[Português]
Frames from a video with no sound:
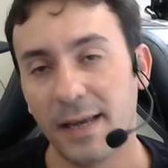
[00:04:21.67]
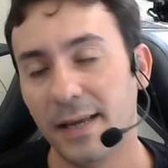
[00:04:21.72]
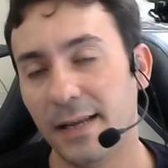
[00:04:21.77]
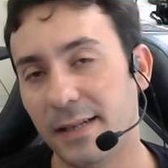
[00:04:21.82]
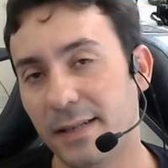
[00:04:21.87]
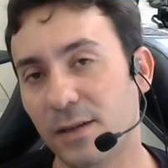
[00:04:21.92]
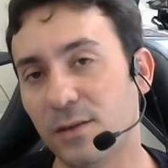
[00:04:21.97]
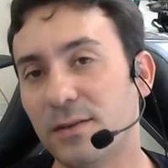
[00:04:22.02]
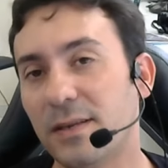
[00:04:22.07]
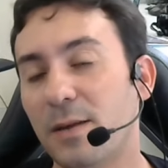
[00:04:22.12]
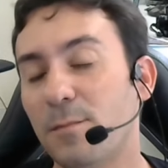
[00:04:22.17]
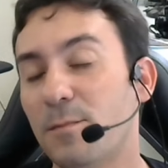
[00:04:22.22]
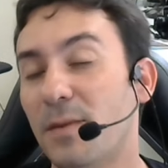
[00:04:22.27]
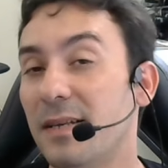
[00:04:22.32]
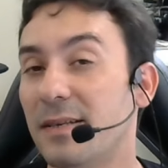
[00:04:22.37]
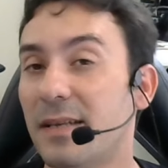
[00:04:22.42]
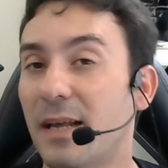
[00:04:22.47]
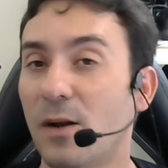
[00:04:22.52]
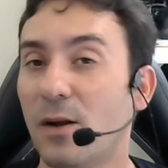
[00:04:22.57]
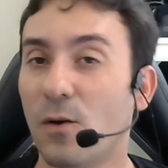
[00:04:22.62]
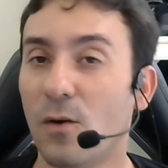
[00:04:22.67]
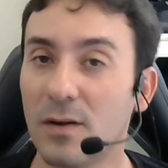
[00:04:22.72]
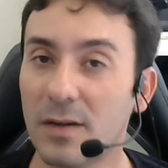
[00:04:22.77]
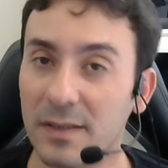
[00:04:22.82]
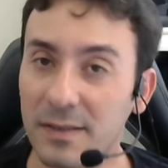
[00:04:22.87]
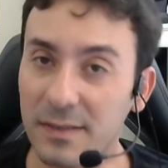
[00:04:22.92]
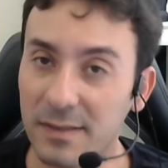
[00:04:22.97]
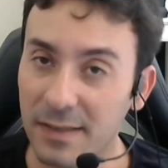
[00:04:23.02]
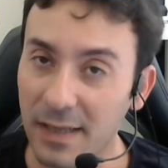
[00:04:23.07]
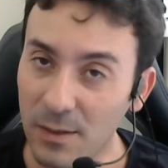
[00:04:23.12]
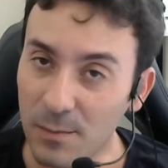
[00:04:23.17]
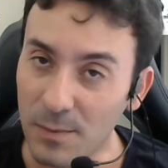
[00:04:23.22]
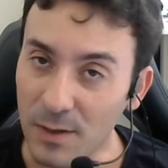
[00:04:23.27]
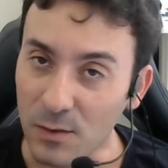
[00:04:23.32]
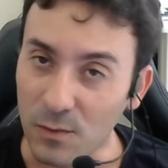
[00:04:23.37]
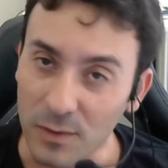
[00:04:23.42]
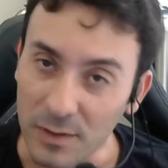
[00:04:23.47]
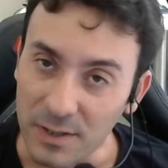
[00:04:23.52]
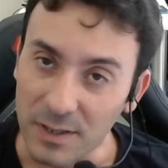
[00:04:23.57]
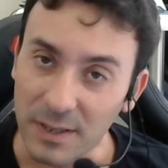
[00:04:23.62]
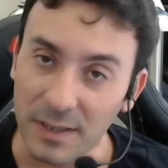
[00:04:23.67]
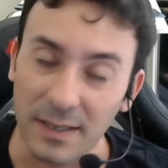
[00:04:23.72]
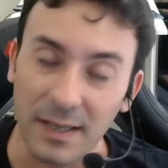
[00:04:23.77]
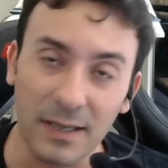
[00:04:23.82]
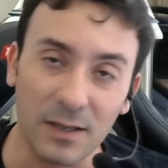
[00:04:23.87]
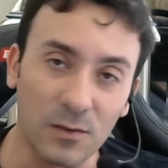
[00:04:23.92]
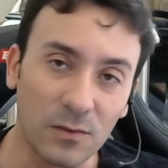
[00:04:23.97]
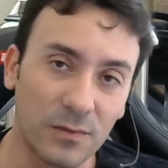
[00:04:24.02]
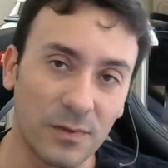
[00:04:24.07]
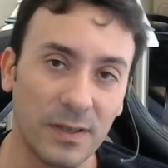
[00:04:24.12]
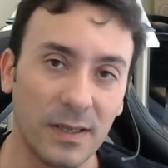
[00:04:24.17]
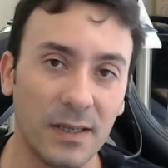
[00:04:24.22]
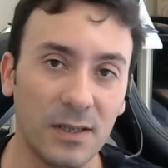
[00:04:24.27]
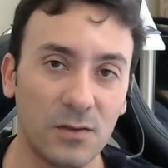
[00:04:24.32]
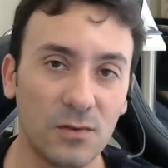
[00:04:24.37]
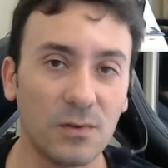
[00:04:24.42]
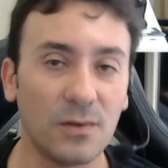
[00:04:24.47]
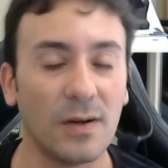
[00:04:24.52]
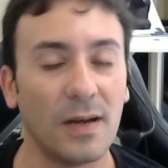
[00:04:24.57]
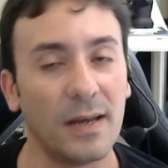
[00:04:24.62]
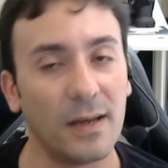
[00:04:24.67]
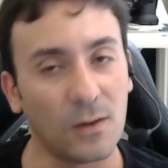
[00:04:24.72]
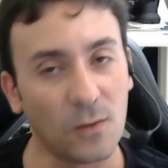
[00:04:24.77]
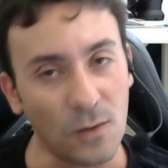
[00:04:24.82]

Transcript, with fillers: Então, sem mais delongas, deem uma curtida aí no vídeo.